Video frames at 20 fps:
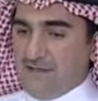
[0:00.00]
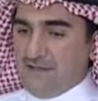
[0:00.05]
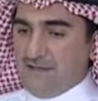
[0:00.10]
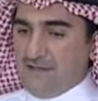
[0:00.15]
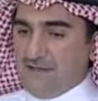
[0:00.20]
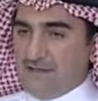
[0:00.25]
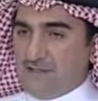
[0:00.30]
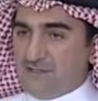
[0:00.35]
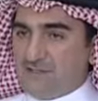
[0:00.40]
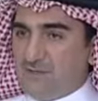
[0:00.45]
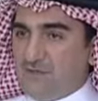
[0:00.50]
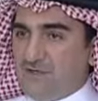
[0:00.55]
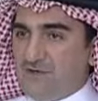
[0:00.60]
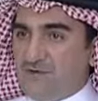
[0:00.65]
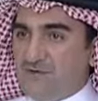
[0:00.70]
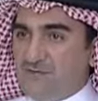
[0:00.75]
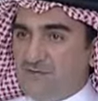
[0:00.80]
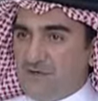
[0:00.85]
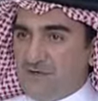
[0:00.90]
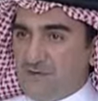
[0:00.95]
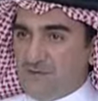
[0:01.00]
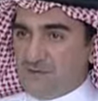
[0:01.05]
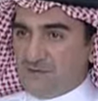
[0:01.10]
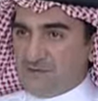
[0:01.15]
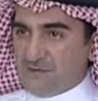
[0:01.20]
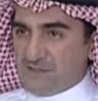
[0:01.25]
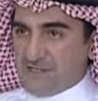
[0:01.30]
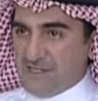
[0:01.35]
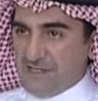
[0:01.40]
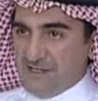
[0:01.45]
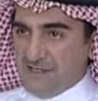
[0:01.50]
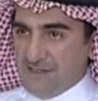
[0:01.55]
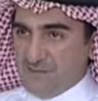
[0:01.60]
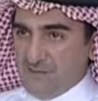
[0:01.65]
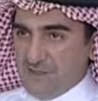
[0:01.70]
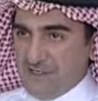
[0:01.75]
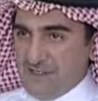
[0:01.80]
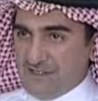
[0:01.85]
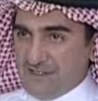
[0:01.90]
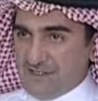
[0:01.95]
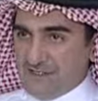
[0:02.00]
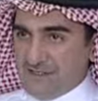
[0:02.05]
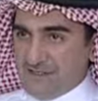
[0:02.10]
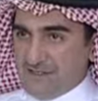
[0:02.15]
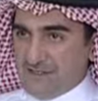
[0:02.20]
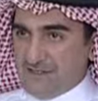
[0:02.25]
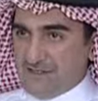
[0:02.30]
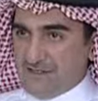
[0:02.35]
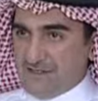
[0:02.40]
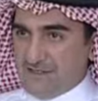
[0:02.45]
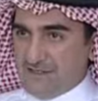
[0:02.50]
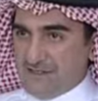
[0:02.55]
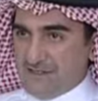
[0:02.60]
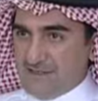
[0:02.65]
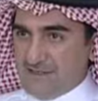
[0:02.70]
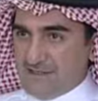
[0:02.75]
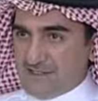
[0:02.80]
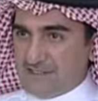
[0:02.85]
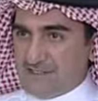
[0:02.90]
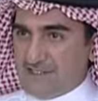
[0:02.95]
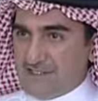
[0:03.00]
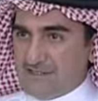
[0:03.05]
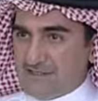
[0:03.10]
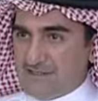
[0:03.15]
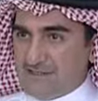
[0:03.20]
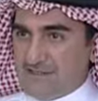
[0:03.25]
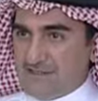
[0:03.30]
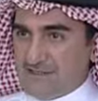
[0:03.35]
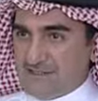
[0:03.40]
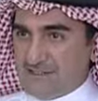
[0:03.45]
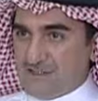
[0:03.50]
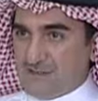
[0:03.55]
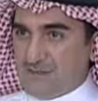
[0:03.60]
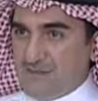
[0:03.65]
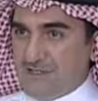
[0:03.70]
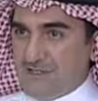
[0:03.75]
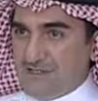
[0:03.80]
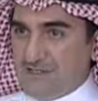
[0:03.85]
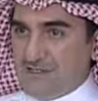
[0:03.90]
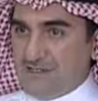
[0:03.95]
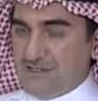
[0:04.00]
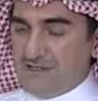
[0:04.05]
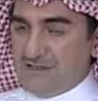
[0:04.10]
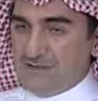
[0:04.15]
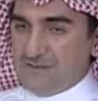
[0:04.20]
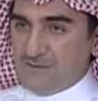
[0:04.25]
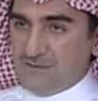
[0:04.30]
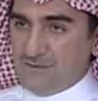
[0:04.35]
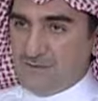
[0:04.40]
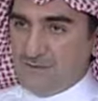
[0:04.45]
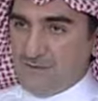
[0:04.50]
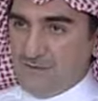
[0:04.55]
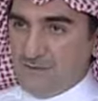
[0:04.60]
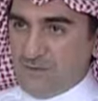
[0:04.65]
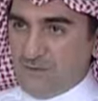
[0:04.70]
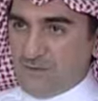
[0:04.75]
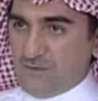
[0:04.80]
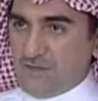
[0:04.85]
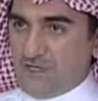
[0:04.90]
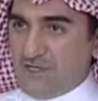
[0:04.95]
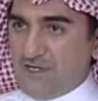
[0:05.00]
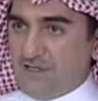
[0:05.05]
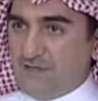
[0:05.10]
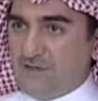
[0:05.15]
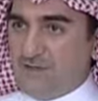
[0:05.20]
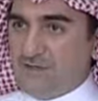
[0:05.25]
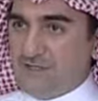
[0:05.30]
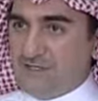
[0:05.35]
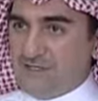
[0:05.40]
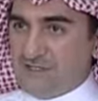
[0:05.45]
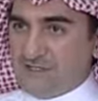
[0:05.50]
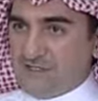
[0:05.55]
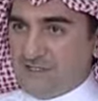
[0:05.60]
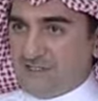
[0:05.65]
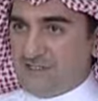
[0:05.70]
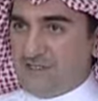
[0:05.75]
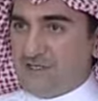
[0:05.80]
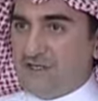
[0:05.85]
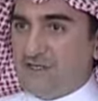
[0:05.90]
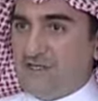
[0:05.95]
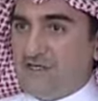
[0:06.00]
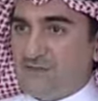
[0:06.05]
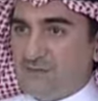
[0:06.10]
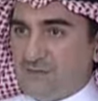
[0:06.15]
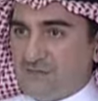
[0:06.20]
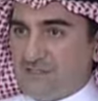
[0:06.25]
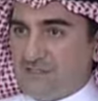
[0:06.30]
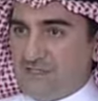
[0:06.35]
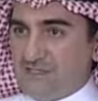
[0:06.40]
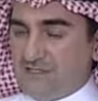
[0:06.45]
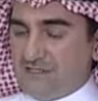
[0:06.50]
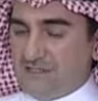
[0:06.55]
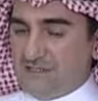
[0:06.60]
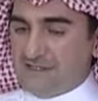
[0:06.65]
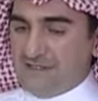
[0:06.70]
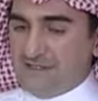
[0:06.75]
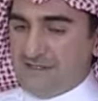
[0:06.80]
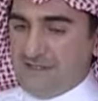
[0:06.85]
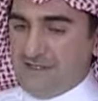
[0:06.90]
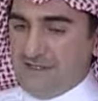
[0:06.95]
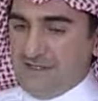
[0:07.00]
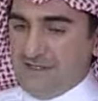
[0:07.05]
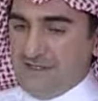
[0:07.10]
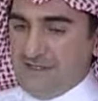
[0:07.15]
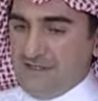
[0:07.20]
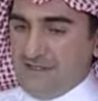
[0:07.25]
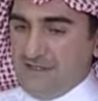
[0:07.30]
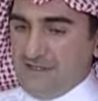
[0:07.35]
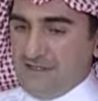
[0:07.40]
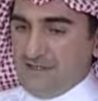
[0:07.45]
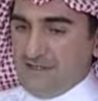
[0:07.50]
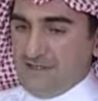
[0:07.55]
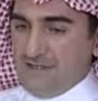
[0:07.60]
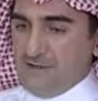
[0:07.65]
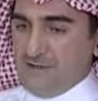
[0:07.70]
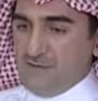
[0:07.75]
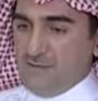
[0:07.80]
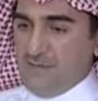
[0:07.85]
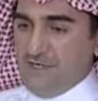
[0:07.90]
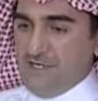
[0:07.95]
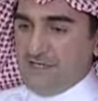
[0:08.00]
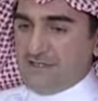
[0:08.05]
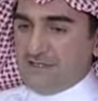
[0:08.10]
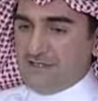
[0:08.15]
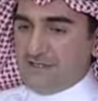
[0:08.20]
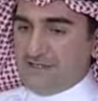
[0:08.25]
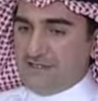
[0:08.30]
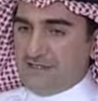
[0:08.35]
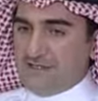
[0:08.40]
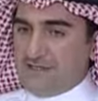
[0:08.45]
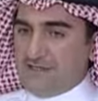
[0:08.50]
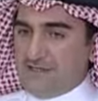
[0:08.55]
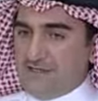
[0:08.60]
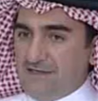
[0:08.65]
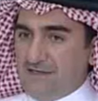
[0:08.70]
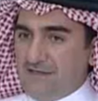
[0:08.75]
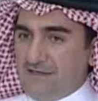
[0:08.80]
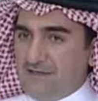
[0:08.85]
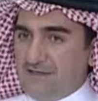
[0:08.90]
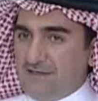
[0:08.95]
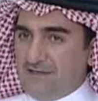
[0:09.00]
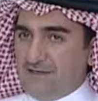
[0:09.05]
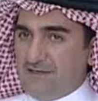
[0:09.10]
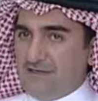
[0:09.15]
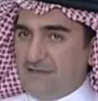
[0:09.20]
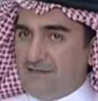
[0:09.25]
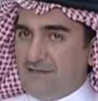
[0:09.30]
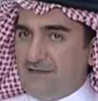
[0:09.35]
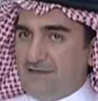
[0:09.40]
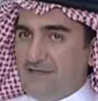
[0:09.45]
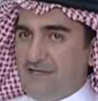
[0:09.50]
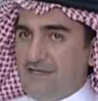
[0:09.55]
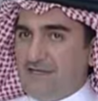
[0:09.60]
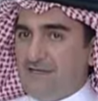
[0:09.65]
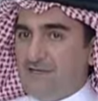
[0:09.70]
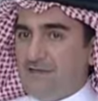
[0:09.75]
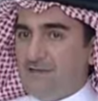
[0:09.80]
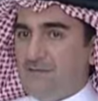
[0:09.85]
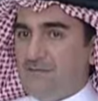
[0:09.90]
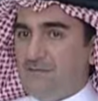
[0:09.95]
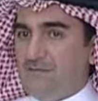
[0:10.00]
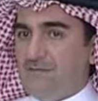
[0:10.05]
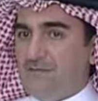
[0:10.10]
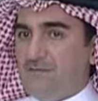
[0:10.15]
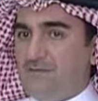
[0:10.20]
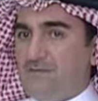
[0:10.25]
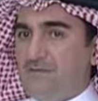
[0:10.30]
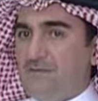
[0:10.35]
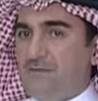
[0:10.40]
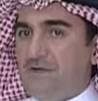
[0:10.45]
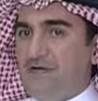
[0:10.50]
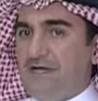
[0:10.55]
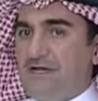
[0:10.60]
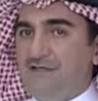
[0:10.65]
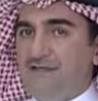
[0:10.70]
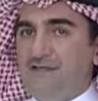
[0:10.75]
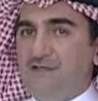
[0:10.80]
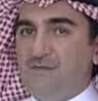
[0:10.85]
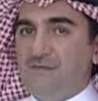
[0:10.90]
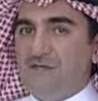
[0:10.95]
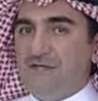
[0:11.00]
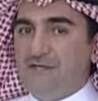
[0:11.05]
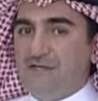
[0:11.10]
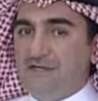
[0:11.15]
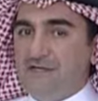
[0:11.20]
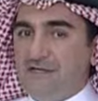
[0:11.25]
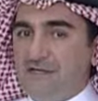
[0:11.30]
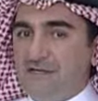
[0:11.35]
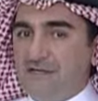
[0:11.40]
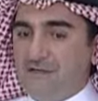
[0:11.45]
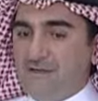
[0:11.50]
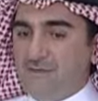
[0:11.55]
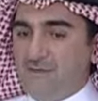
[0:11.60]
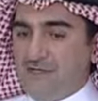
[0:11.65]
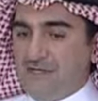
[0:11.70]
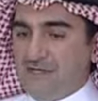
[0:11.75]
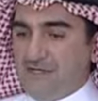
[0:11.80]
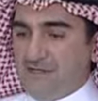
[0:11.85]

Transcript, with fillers: السبين اوف آه، او تطلع من عندها النشاط الاستثماري وخلته كشركات مستقله. بعدها دخل يعني عدد من من